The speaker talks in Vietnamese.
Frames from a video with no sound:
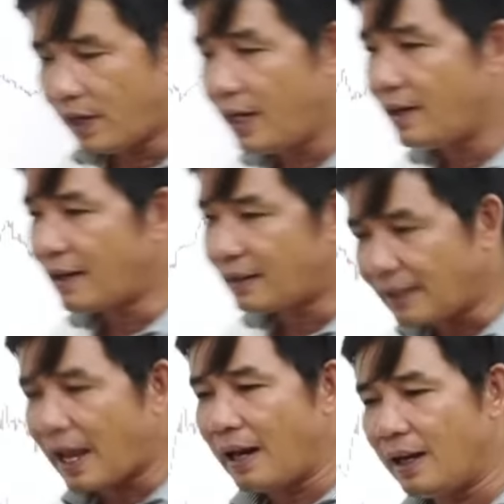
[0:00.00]
nên đã
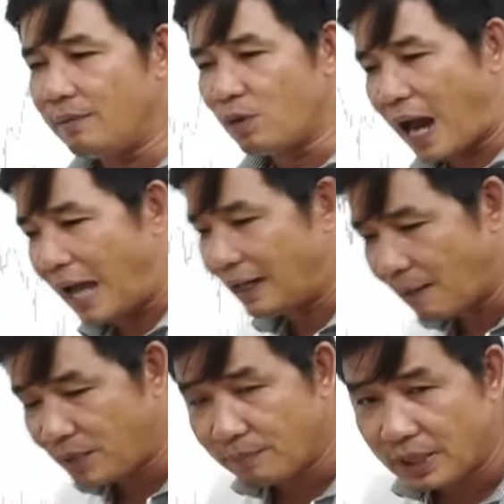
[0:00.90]
chắc chắn lên
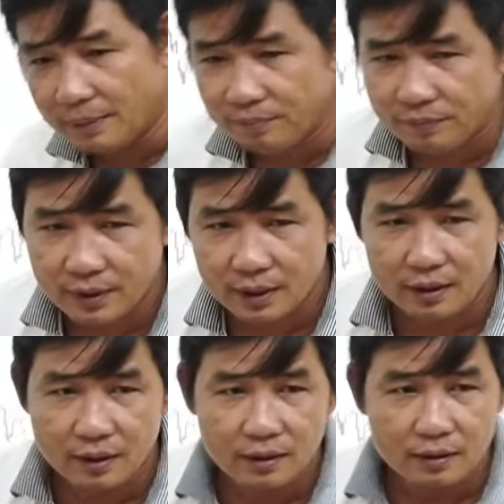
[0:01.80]
1.500 điểm
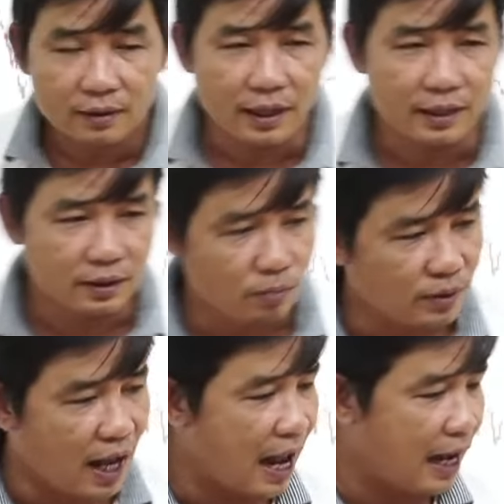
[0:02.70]
thì chúng
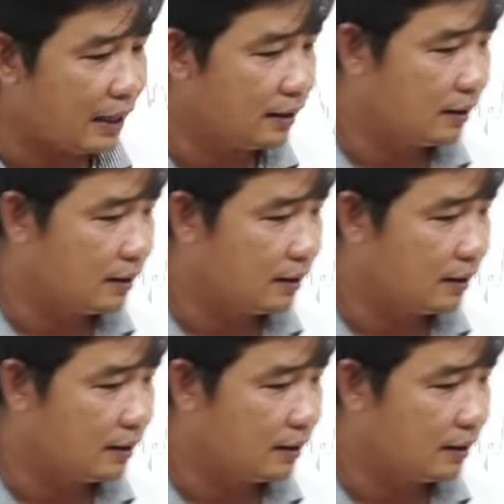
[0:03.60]
ta